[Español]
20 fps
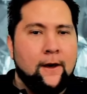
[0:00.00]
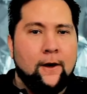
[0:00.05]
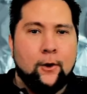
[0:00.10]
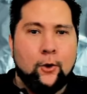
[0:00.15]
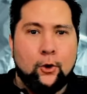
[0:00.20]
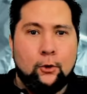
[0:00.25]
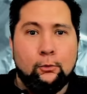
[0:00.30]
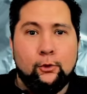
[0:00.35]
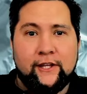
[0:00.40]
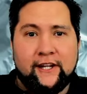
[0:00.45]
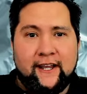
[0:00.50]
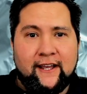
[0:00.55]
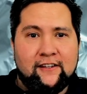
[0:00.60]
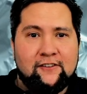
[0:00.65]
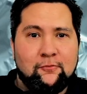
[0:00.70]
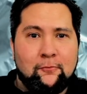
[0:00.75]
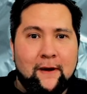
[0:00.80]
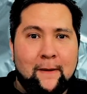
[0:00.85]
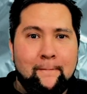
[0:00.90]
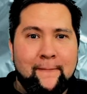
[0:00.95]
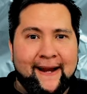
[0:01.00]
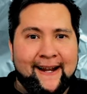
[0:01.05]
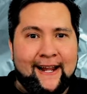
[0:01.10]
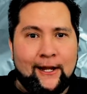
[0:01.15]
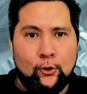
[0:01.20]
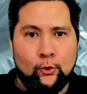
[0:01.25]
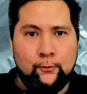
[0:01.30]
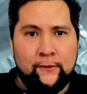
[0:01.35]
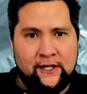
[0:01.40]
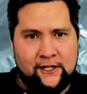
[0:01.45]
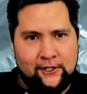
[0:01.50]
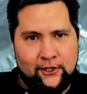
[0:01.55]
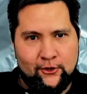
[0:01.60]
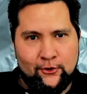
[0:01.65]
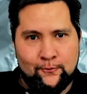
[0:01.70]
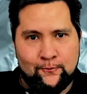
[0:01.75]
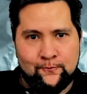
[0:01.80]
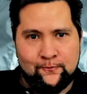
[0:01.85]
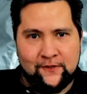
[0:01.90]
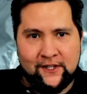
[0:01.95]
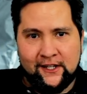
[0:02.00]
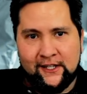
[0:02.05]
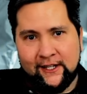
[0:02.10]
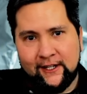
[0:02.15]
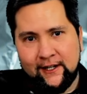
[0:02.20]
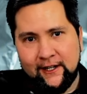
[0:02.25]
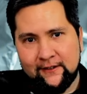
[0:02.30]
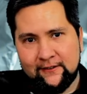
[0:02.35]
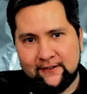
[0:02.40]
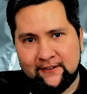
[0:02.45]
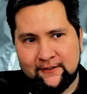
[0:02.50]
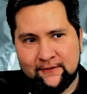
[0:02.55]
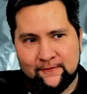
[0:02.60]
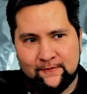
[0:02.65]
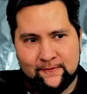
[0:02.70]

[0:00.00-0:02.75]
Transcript: ¿Cómo dirías papel aluminio en inglés?